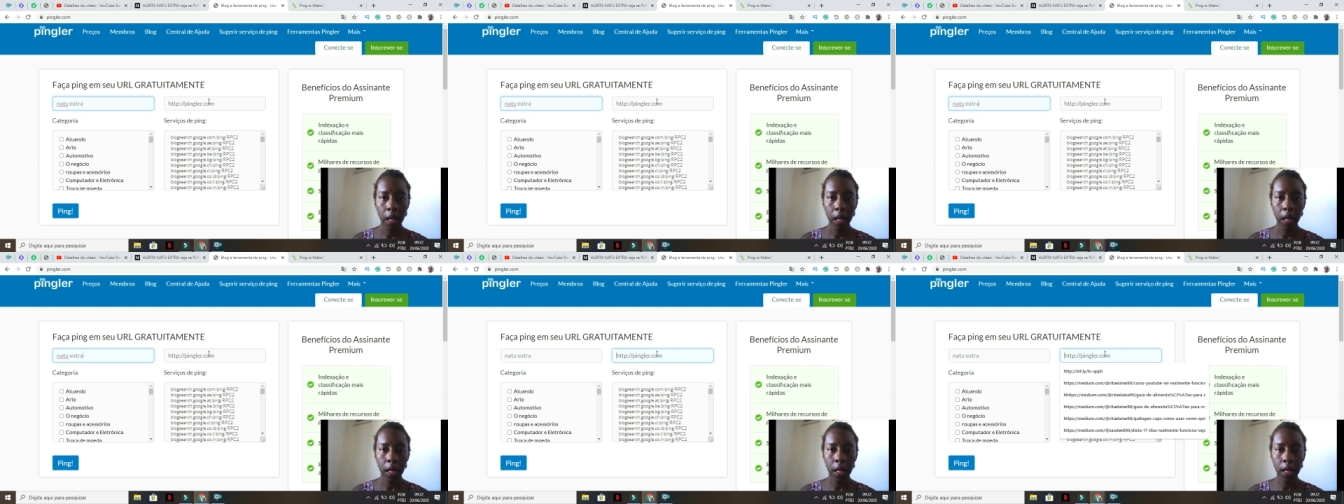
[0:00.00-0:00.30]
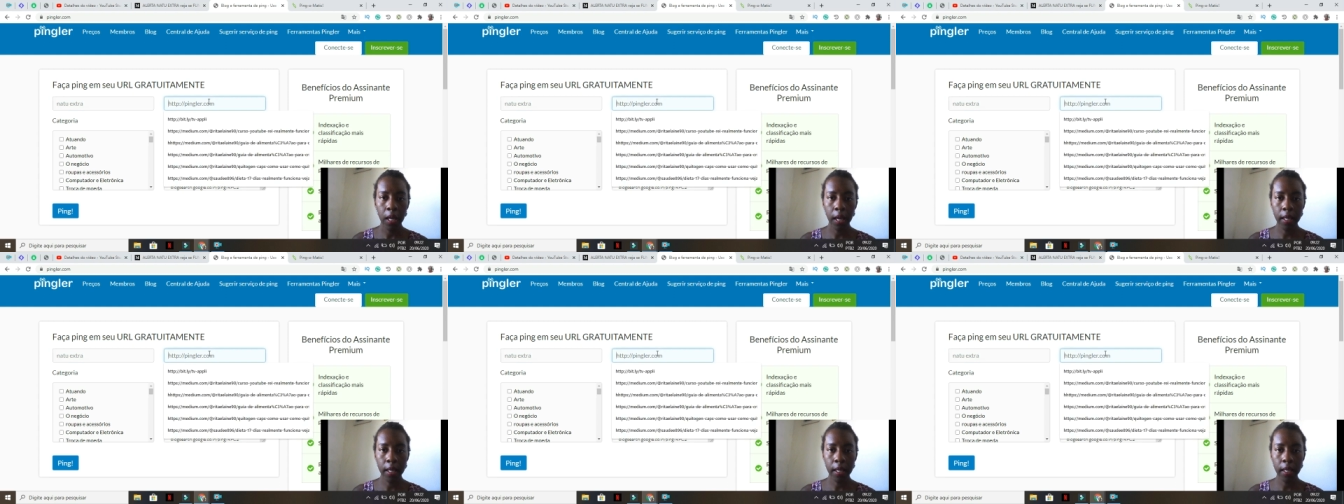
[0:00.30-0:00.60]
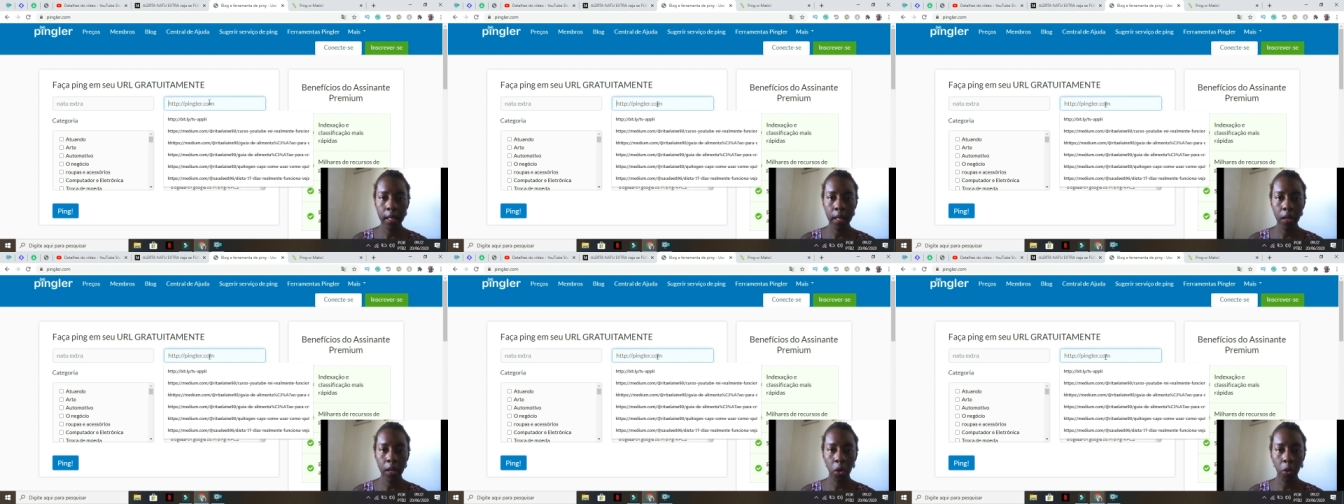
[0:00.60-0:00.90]
E
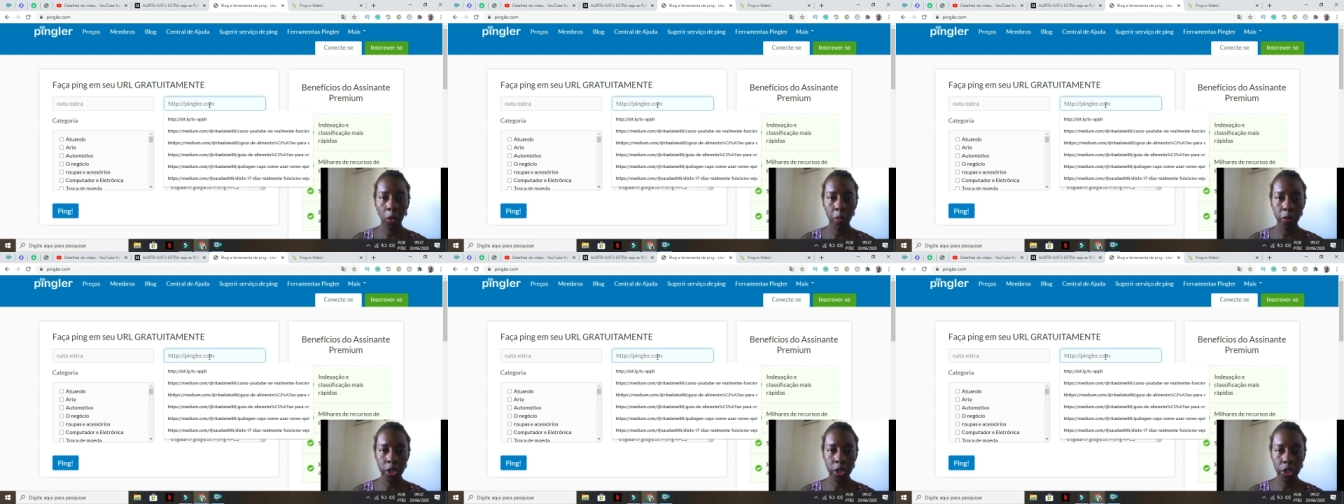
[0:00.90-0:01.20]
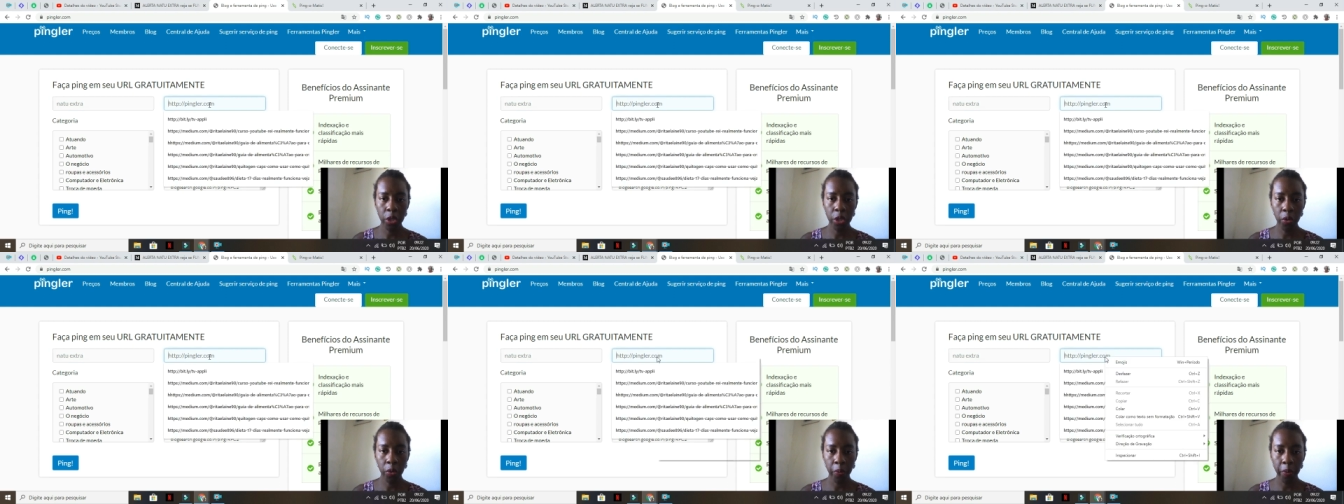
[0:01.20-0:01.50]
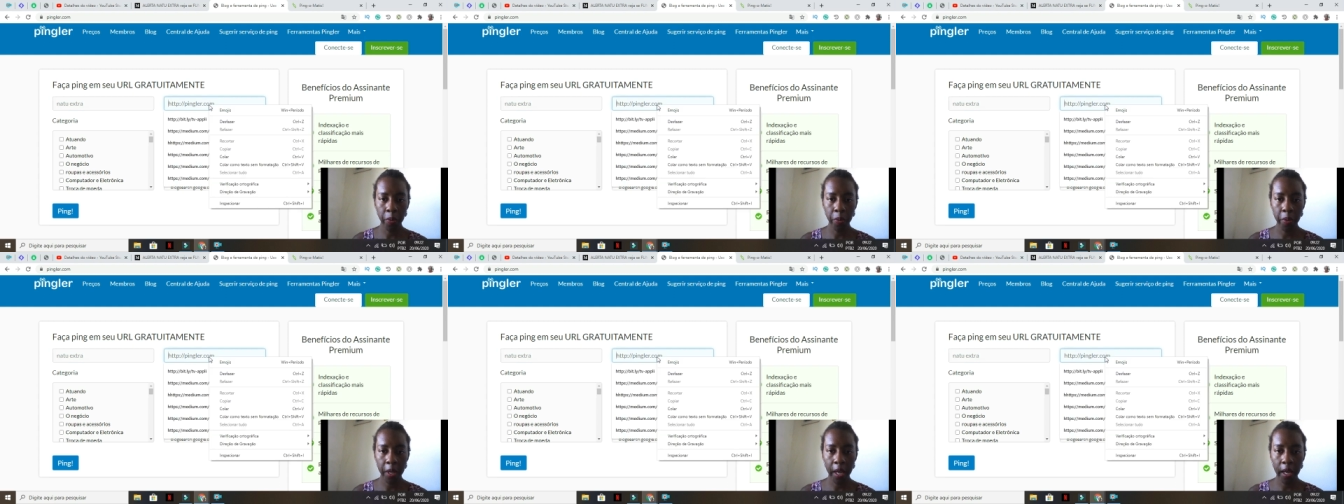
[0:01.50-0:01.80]
aqui, como eu já tinha
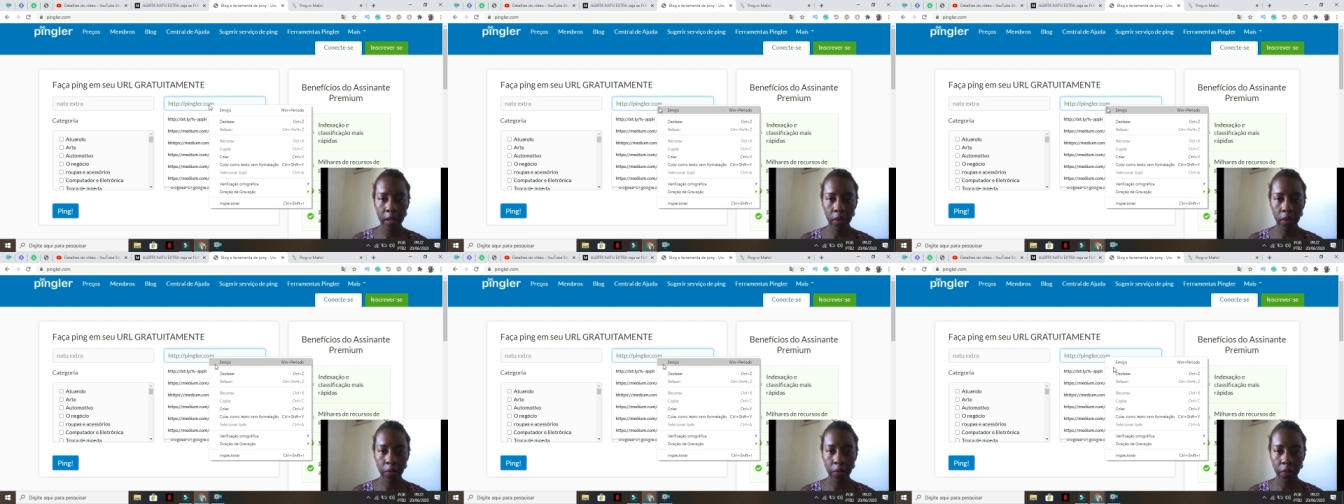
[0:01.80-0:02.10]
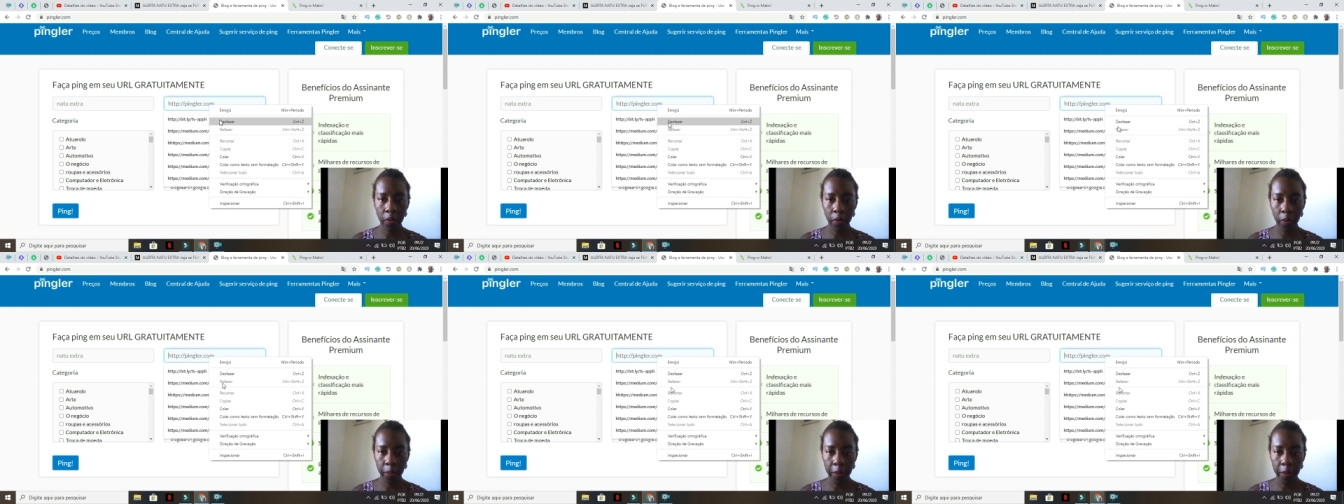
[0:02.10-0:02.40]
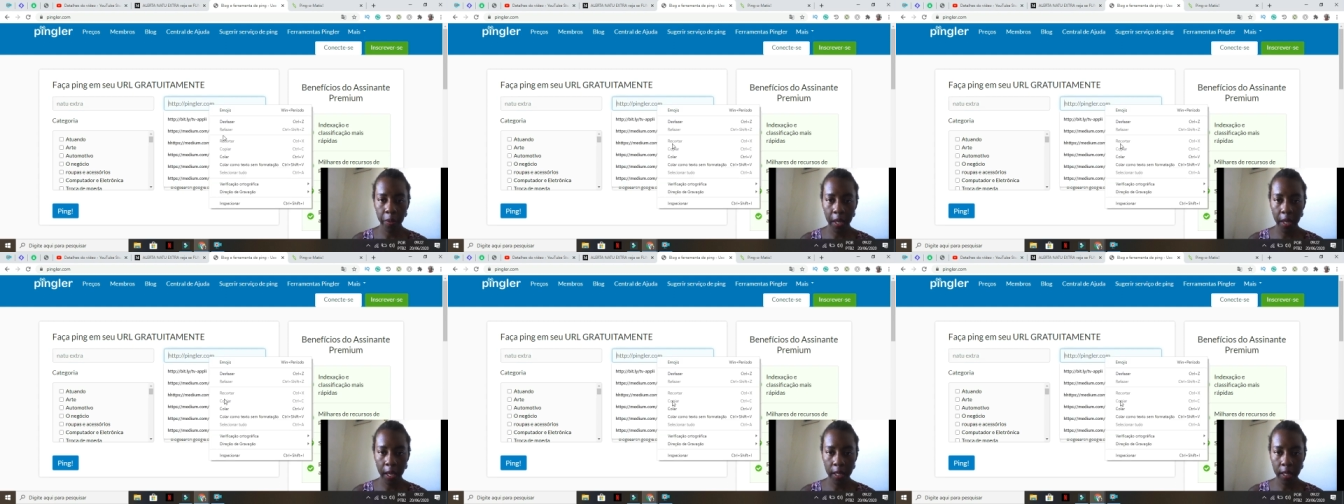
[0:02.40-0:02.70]
copiado, eu vou
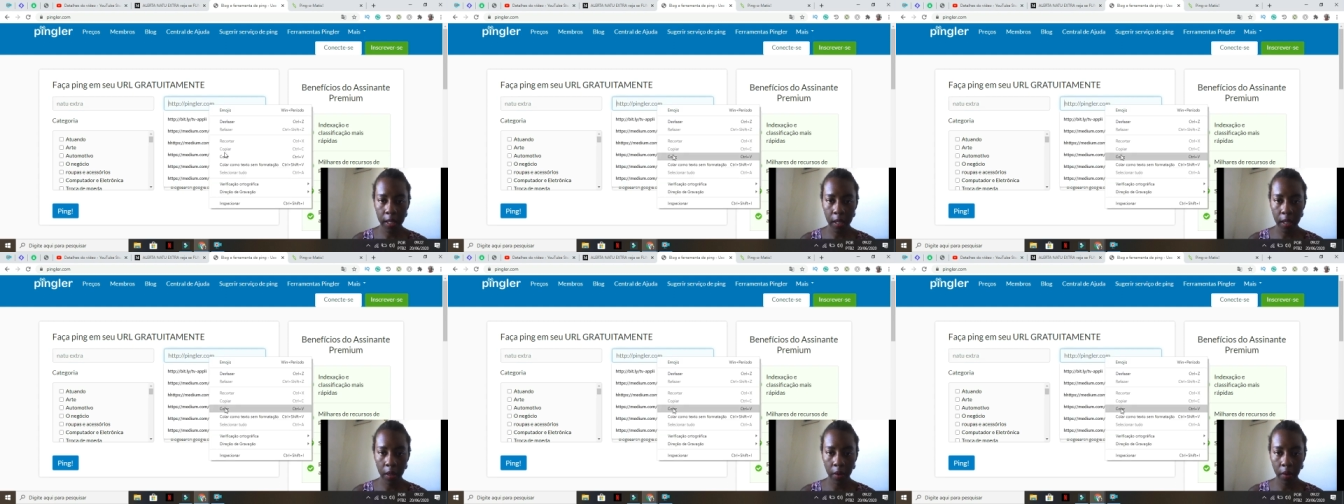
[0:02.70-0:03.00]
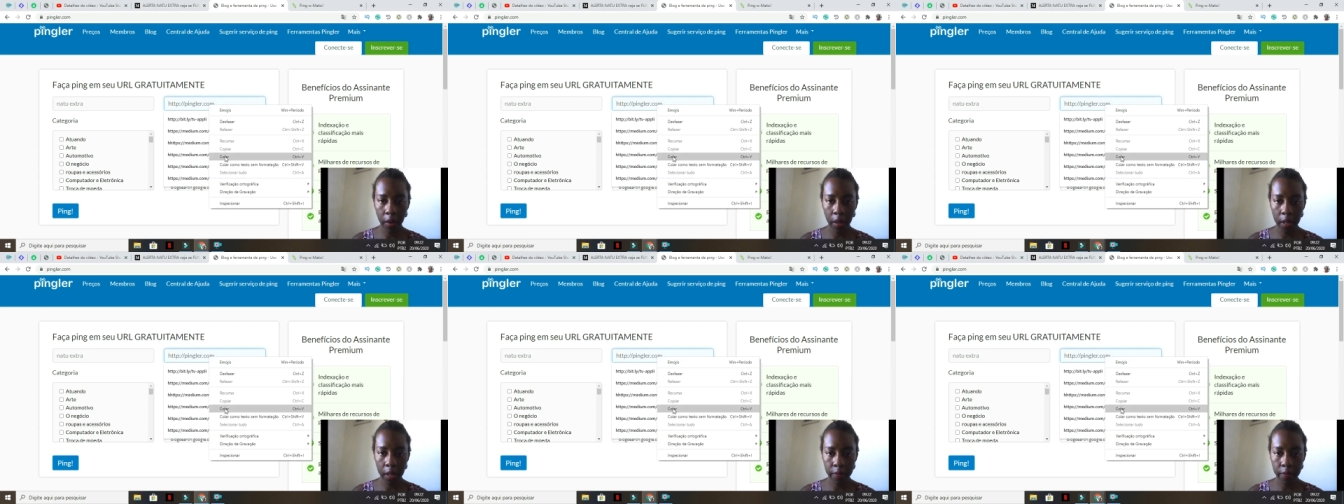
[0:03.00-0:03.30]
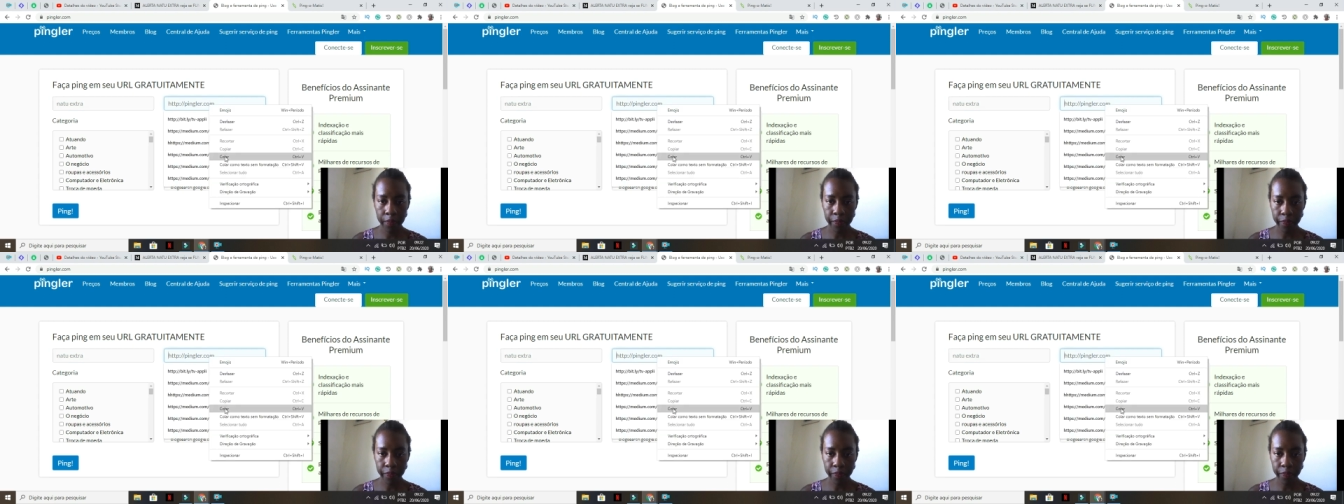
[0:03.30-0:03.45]
copiar aqui agora.